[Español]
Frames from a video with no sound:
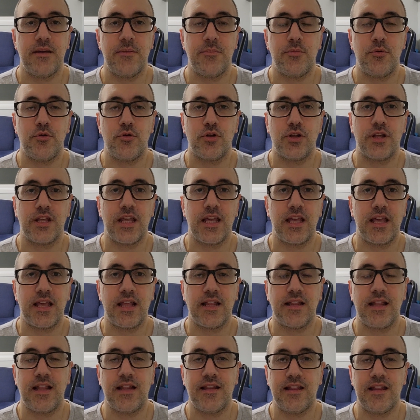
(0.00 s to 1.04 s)
porque
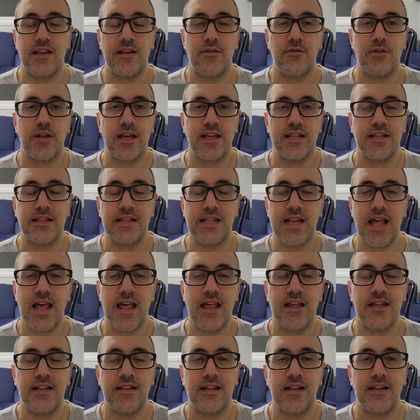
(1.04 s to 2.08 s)
él tenía unas
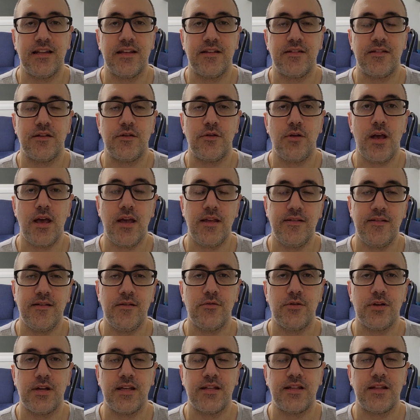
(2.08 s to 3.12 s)
entradas y tal, que se yo, ay, sí,
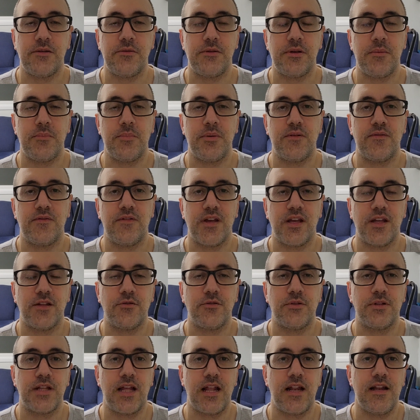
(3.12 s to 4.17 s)
ok, está bien,
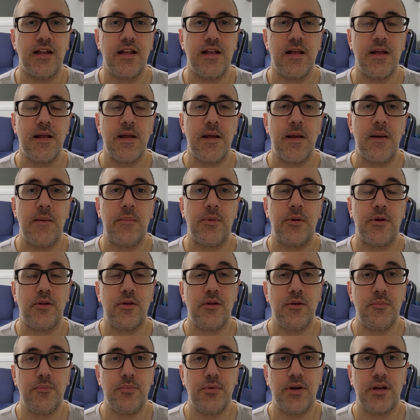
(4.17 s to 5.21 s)
perfecto y tal pero
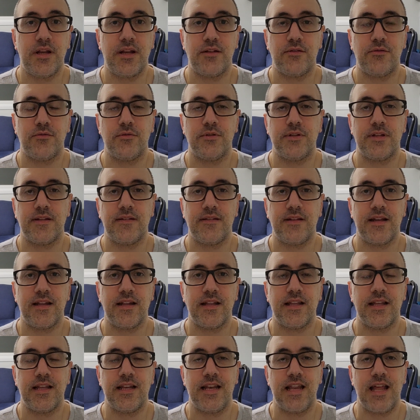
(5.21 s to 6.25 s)
después resulta ser
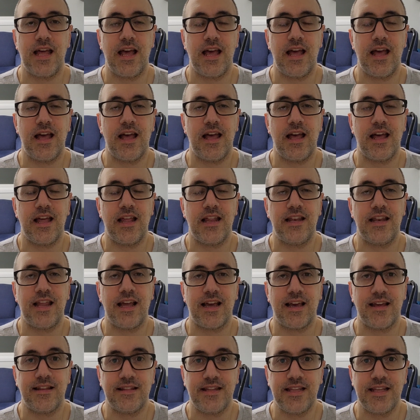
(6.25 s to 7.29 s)
que la,
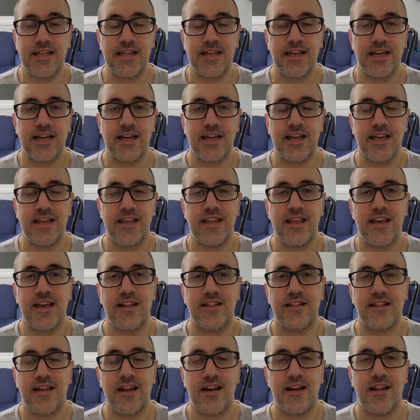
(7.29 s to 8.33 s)
castigan a ella, a
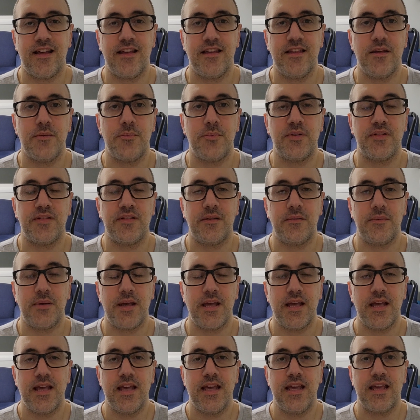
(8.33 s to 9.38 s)
Tara, y después se
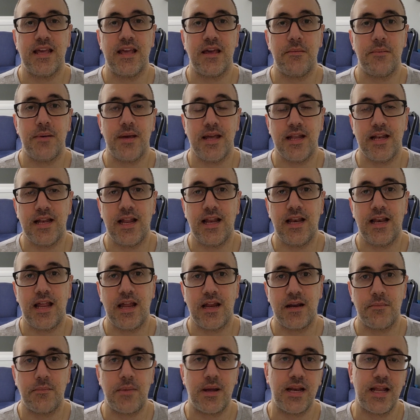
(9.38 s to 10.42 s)
ve que Vela, la
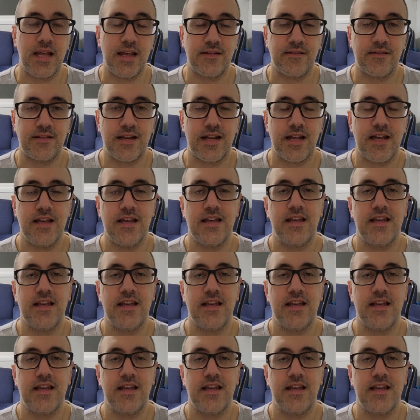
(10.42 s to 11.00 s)
hermanastra,